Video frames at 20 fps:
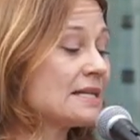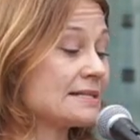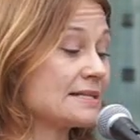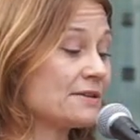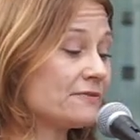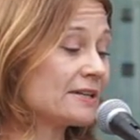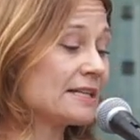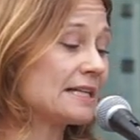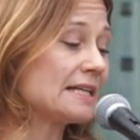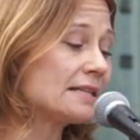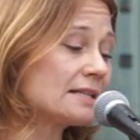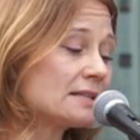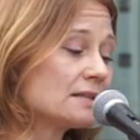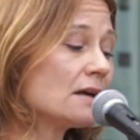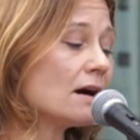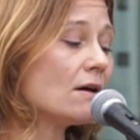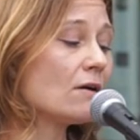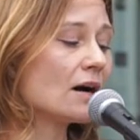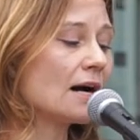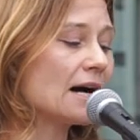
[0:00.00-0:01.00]
Sie vernichten
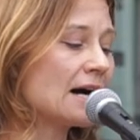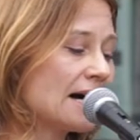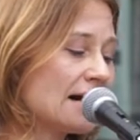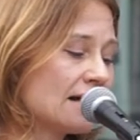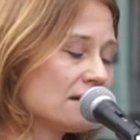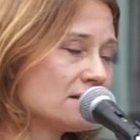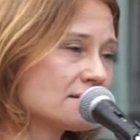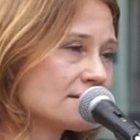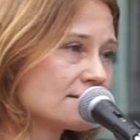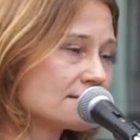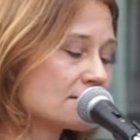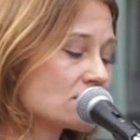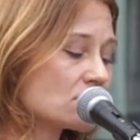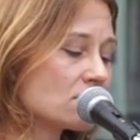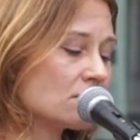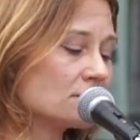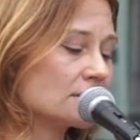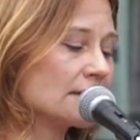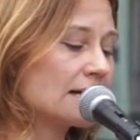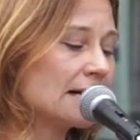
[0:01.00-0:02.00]
auch alles
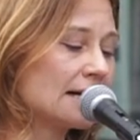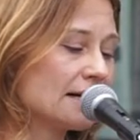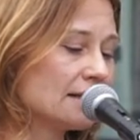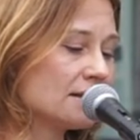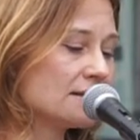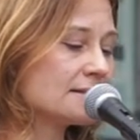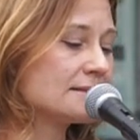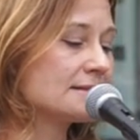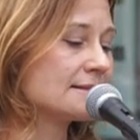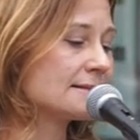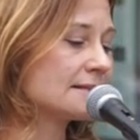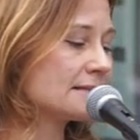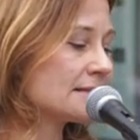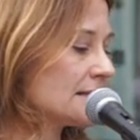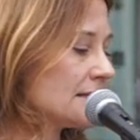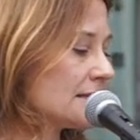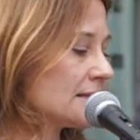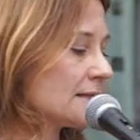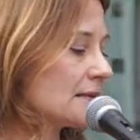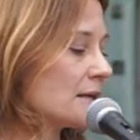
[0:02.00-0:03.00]
und alle, die sich
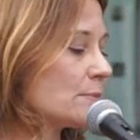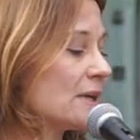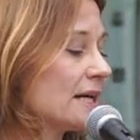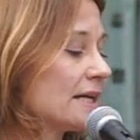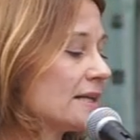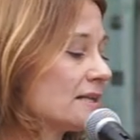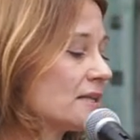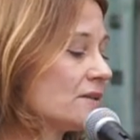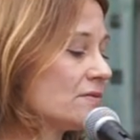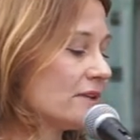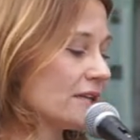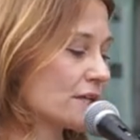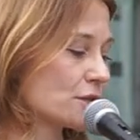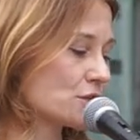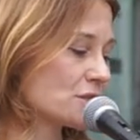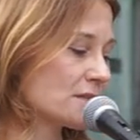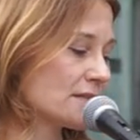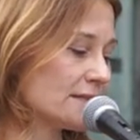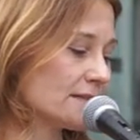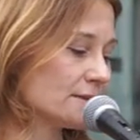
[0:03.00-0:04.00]
ihnen dabei in den Weg
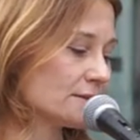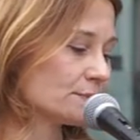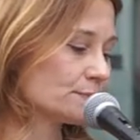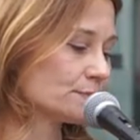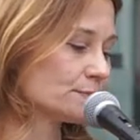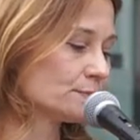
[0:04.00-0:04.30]
stellen.